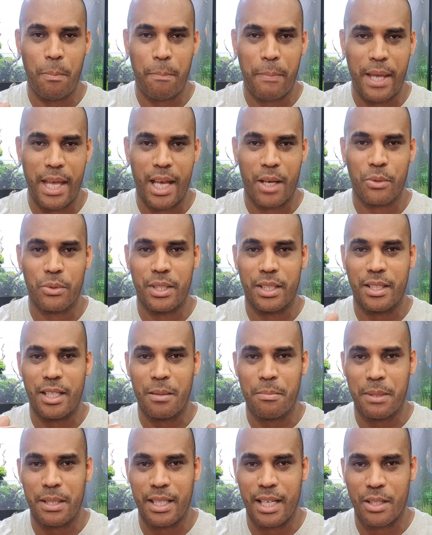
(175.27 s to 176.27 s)
pego
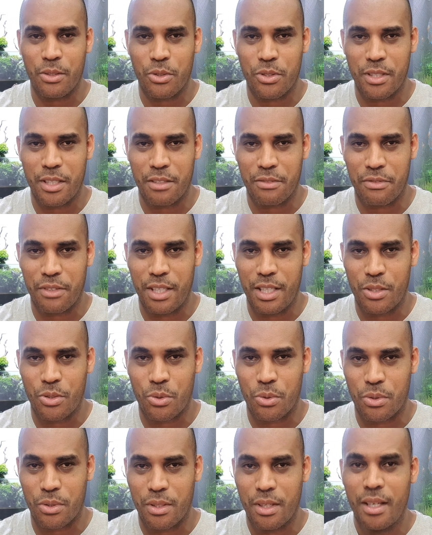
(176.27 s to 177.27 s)
determinados
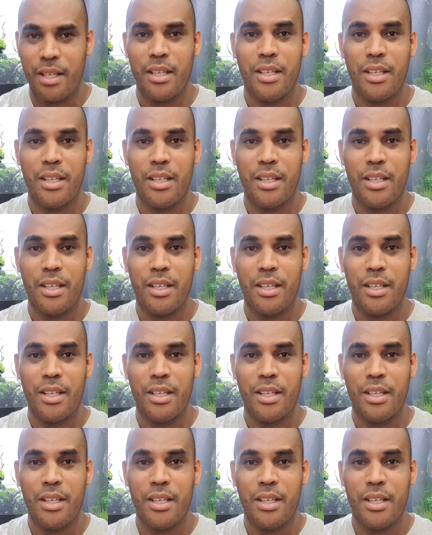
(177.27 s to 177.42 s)
serviços,